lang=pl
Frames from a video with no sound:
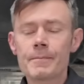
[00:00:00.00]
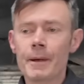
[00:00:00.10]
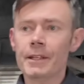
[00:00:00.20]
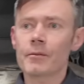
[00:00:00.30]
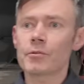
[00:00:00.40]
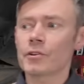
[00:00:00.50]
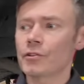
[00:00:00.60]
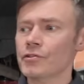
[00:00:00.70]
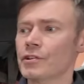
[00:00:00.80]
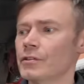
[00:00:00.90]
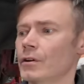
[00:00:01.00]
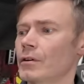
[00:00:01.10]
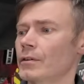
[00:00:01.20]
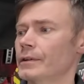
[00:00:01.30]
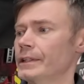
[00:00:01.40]
aspektem, który doszedł
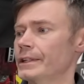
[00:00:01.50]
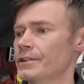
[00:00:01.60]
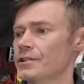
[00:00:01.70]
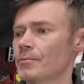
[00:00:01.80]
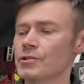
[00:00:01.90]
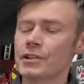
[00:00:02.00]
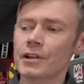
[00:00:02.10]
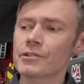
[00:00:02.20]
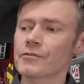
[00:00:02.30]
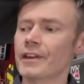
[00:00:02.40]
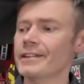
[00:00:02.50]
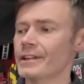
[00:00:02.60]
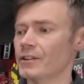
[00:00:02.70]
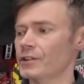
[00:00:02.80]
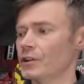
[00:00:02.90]
do tej naszej, może nie tyle co wiedzy,
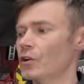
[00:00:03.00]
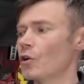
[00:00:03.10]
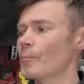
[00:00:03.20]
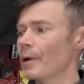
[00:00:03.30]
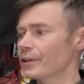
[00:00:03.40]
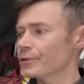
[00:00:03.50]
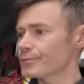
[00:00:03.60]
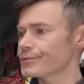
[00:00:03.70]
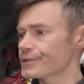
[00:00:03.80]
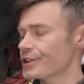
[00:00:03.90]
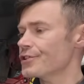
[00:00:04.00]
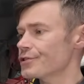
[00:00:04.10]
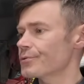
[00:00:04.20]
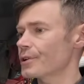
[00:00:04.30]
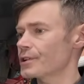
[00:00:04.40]
ale do tego kompendium z
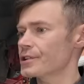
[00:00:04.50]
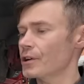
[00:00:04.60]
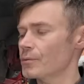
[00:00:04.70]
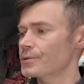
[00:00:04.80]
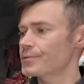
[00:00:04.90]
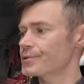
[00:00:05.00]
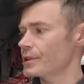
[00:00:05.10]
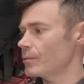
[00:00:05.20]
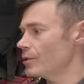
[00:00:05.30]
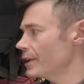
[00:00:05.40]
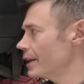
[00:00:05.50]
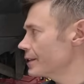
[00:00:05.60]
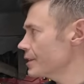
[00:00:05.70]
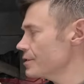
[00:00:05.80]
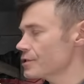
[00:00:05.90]
rzeczy, które trzeba robić przy samochodach
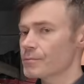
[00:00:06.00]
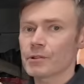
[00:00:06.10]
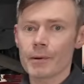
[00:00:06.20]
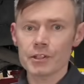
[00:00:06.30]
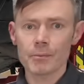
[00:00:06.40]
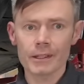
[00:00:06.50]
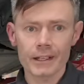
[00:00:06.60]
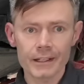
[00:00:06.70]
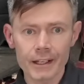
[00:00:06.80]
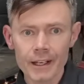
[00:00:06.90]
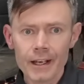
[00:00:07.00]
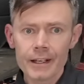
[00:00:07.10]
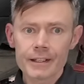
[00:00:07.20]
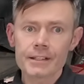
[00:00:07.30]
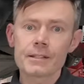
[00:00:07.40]
elektrycznych, żeby dbać o baterie,
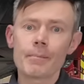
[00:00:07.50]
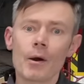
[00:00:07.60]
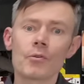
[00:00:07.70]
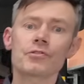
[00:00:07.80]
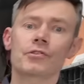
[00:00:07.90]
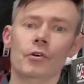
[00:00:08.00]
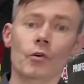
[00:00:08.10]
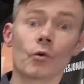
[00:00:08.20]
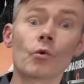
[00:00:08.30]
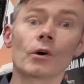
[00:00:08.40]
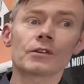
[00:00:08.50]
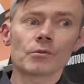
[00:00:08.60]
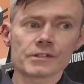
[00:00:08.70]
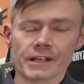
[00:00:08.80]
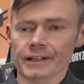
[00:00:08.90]
jest dbałość o układ
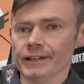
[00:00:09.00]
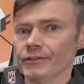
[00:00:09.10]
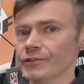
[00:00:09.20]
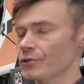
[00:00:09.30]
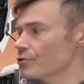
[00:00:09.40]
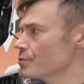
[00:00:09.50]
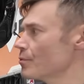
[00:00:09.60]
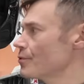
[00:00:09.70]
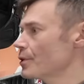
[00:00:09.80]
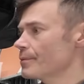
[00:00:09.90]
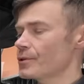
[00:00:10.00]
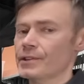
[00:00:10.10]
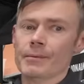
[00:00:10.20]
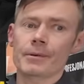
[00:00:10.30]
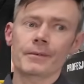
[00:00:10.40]
chłodzenia. I to jest to, o czym mówiłem, to jest
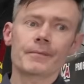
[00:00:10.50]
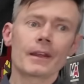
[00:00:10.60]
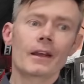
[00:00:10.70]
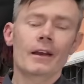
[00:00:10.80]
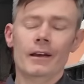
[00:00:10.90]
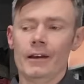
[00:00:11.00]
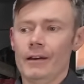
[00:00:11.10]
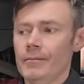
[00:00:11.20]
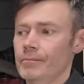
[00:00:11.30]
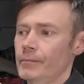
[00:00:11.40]
jakby e,